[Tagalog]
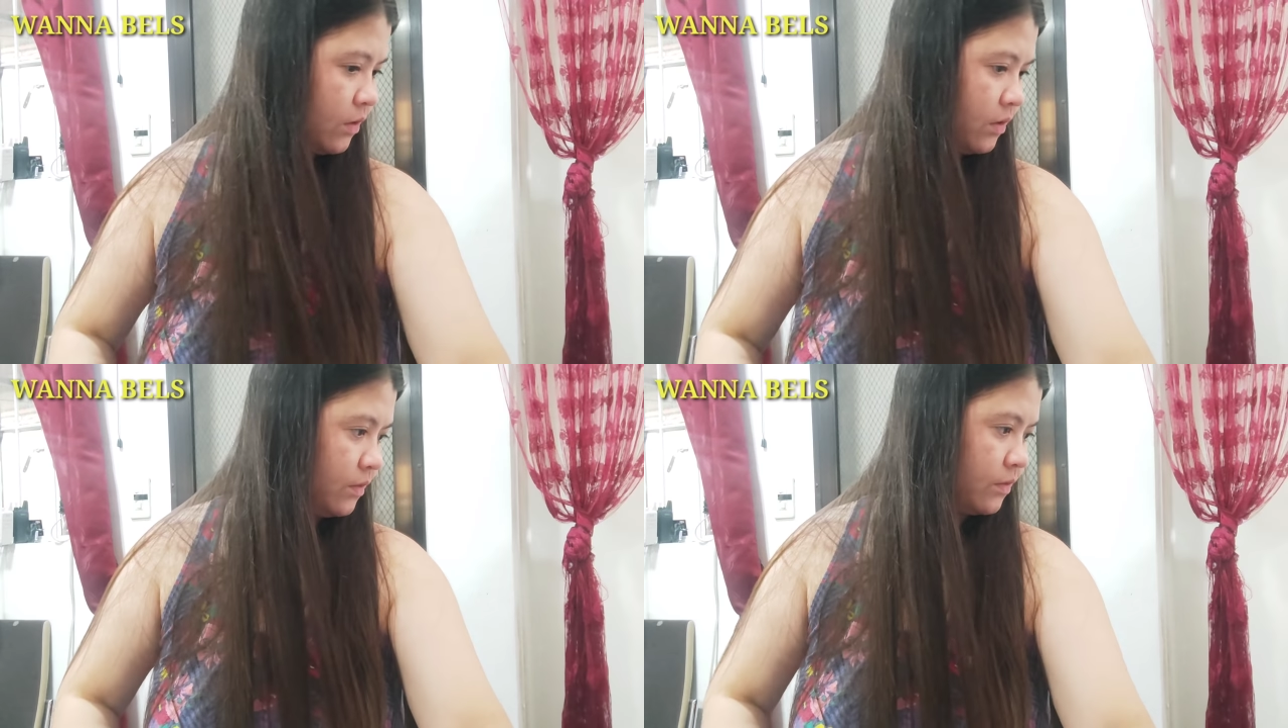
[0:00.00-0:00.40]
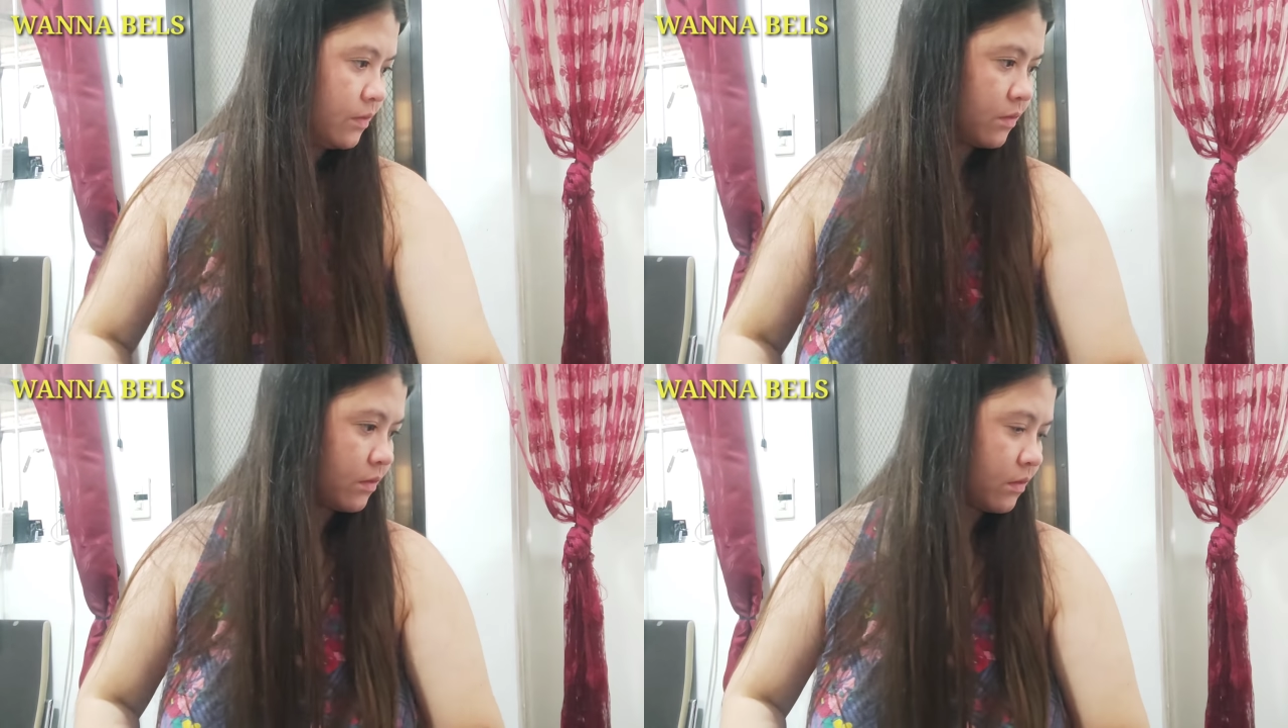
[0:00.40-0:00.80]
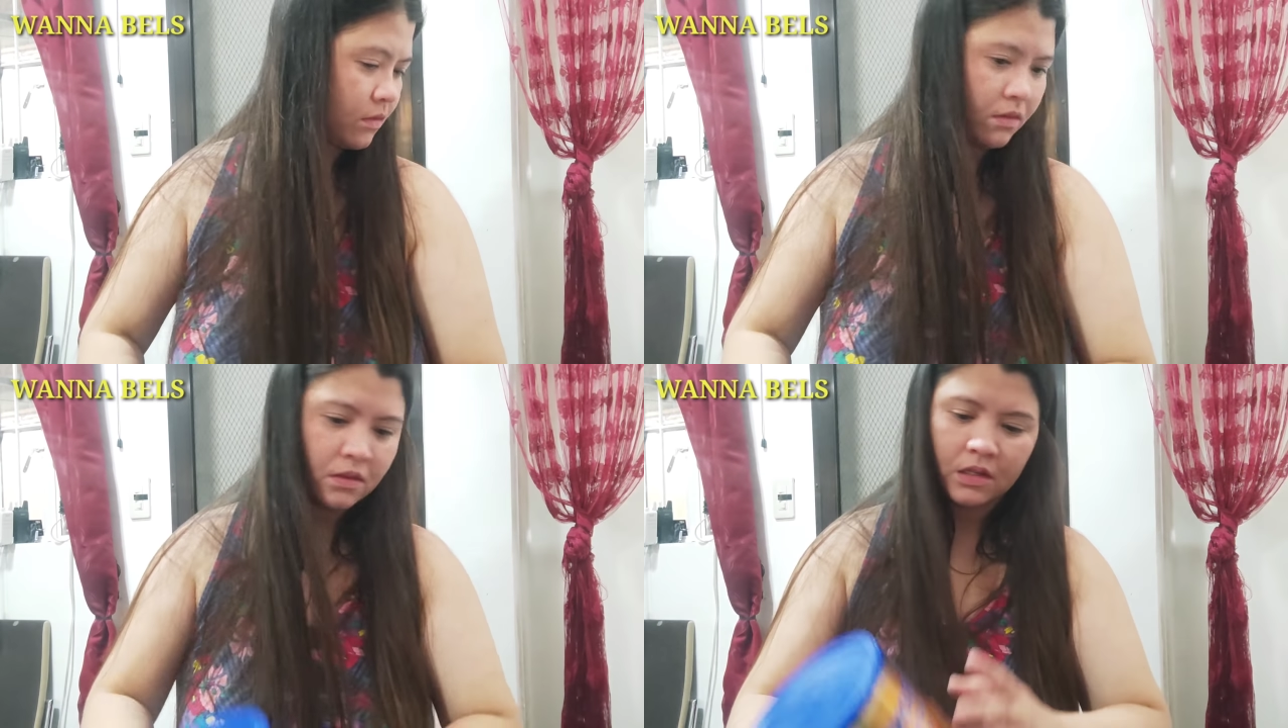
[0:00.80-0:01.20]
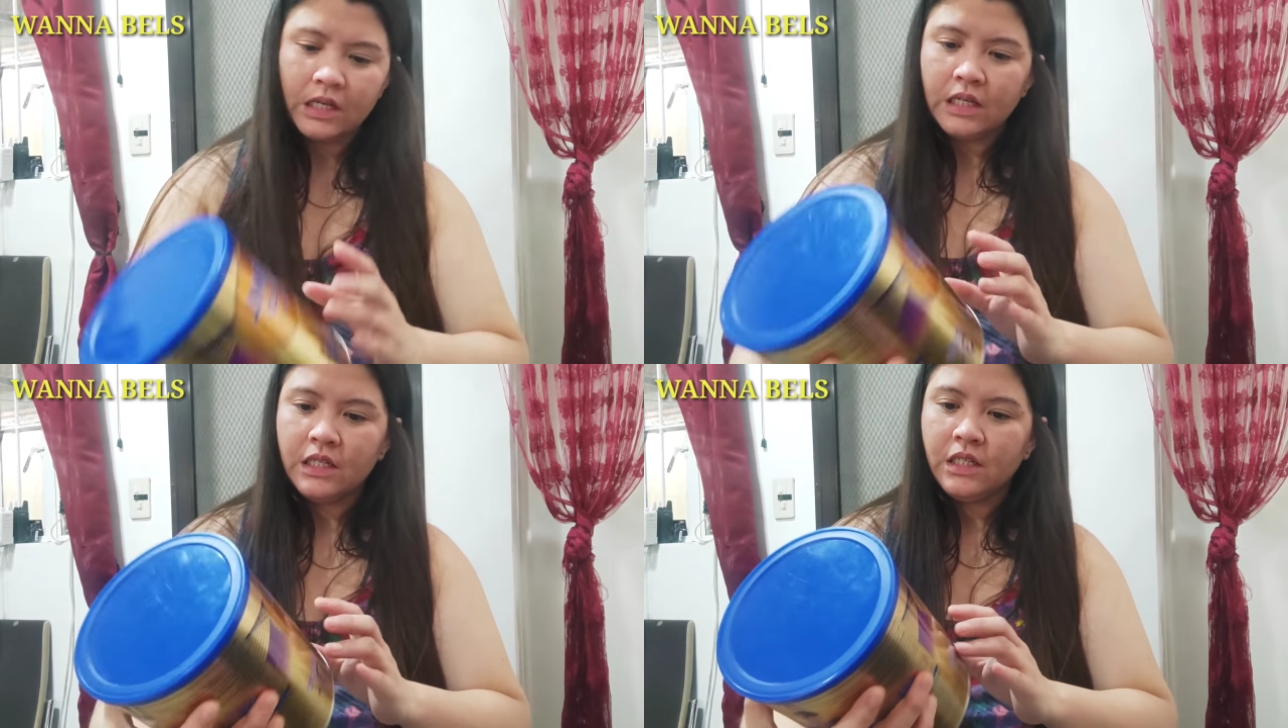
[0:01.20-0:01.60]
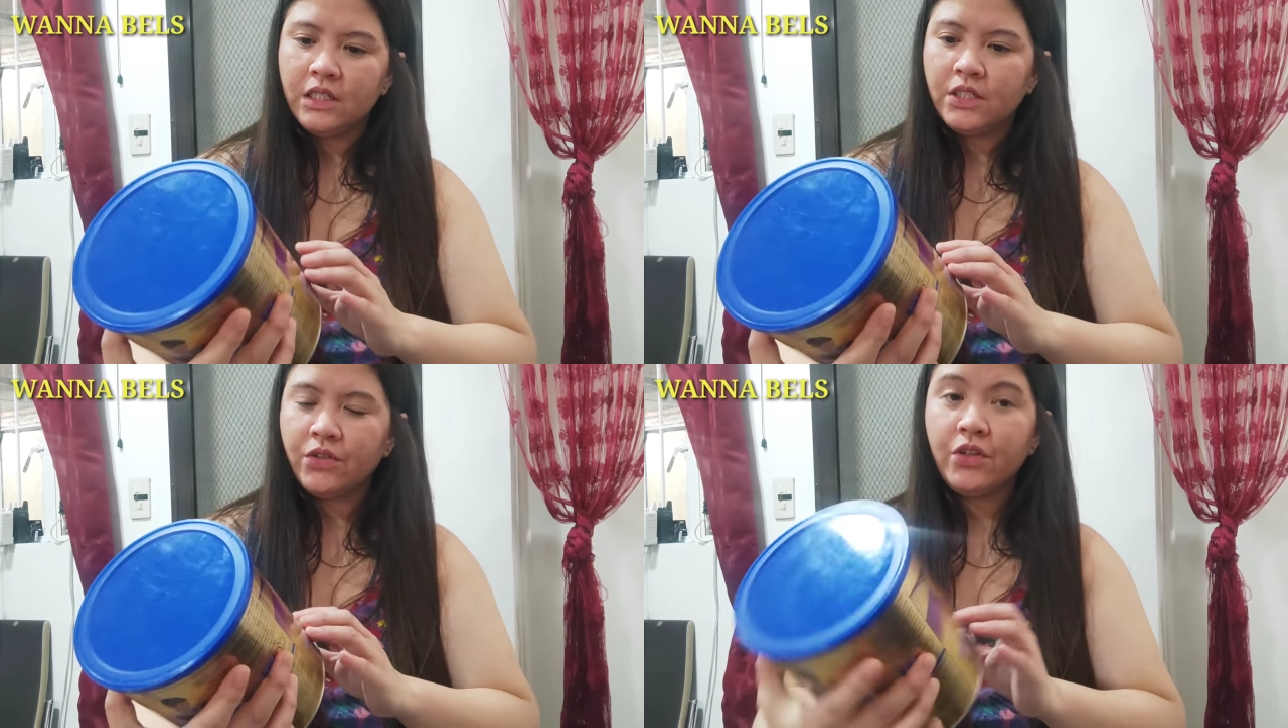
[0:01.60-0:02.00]
MC?
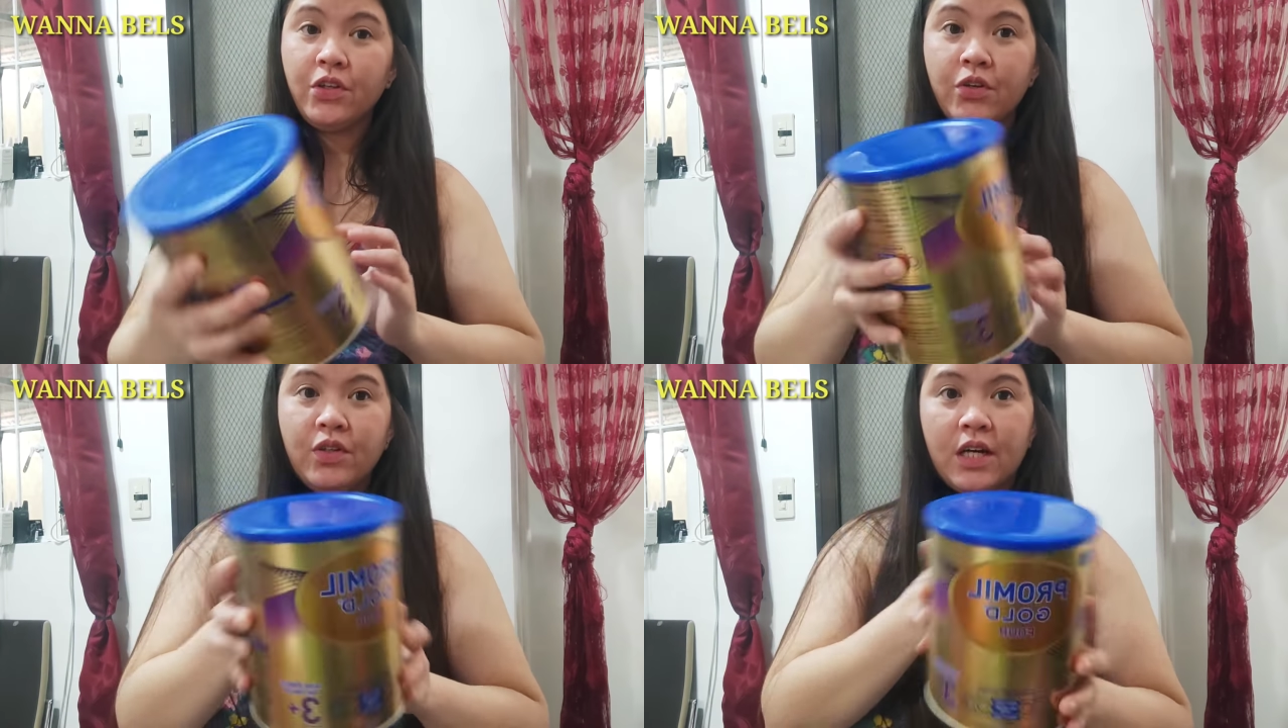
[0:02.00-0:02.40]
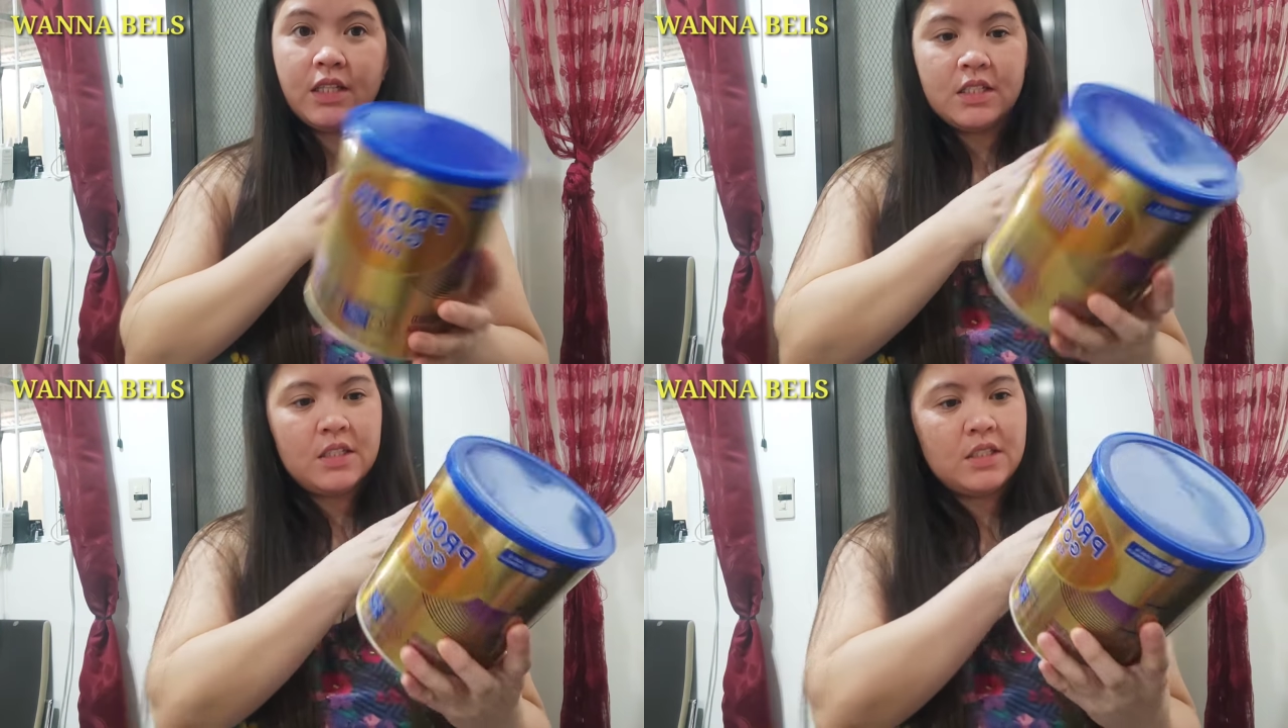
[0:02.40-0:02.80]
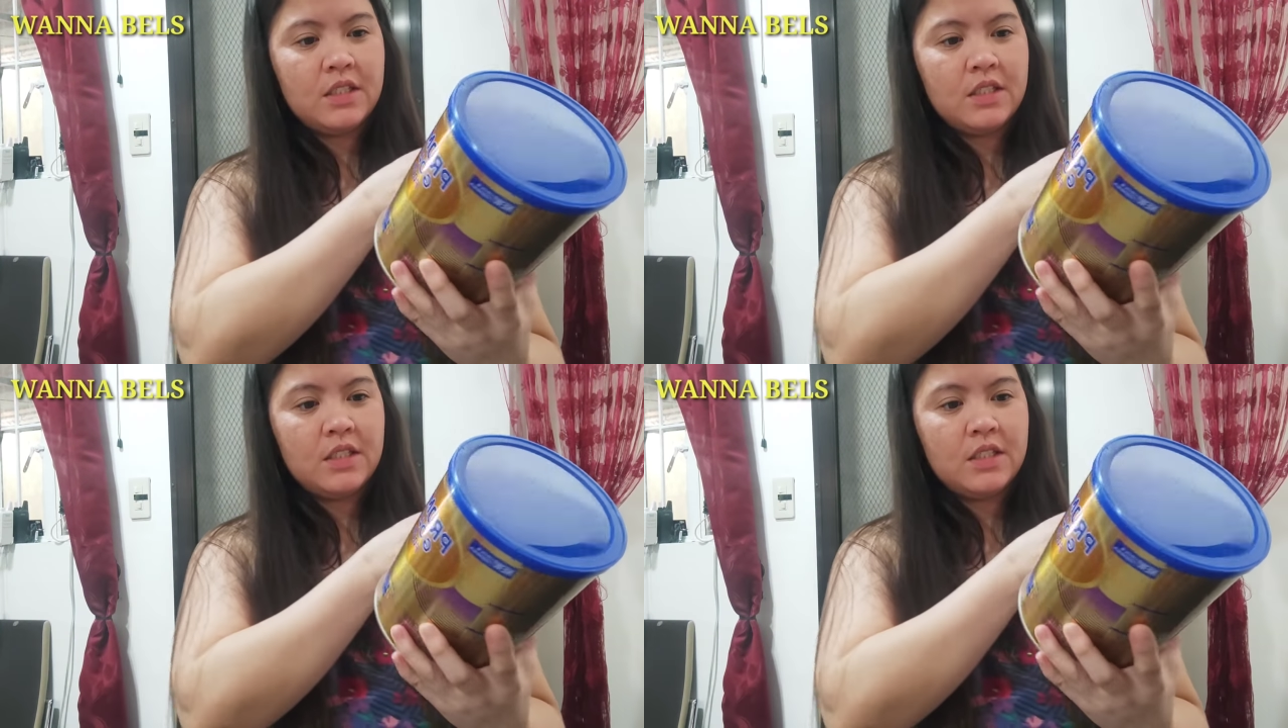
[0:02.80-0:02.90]
So, ito yung gatas